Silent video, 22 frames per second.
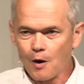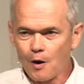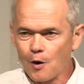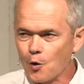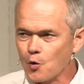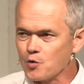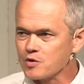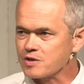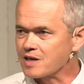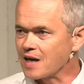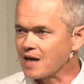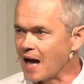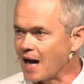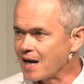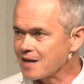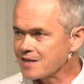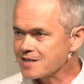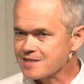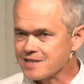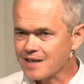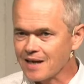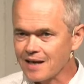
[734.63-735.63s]
Und
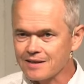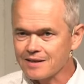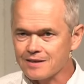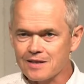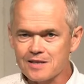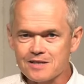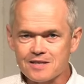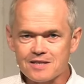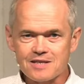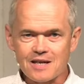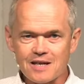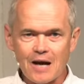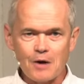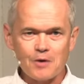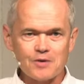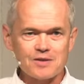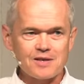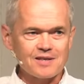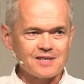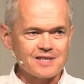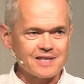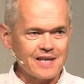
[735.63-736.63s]
gleichzeitig ist es auch
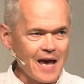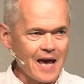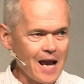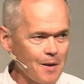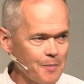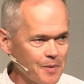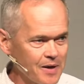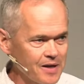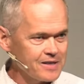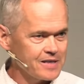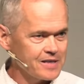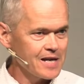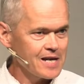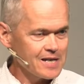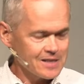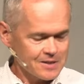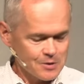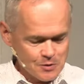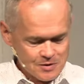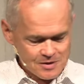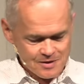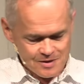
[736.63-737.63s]
derselbe
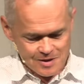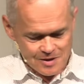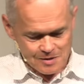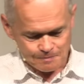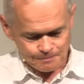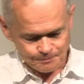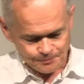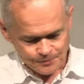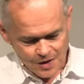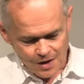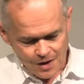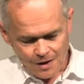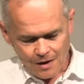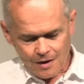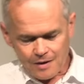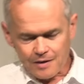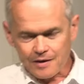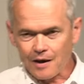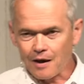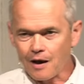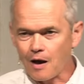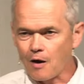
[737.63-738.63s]
Jesus,
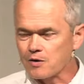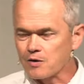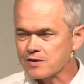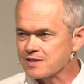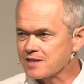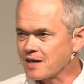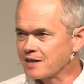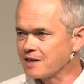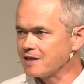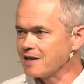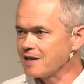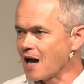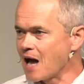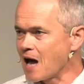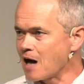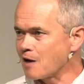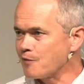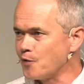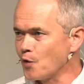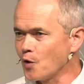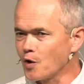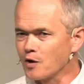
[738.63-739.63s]
der seine
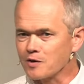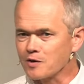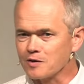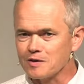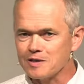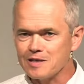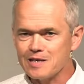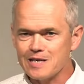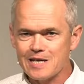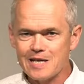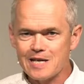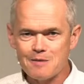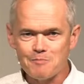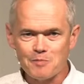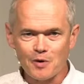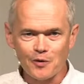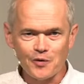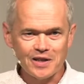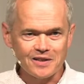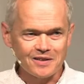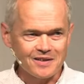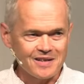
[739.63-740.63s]
Nachfolger immer
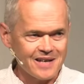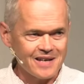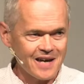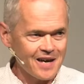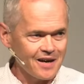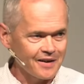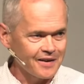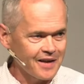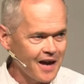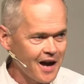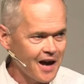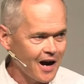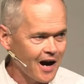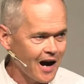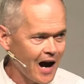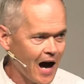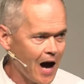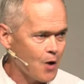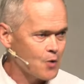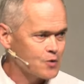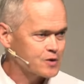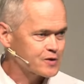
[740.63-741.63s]
wieder gerne
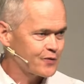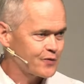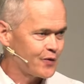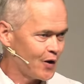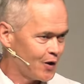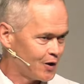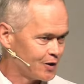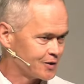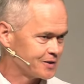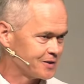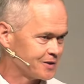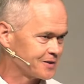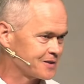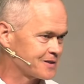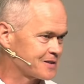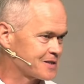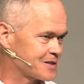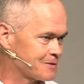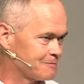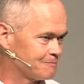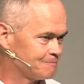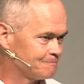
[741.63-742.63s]

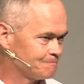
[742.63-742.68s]
herausfordert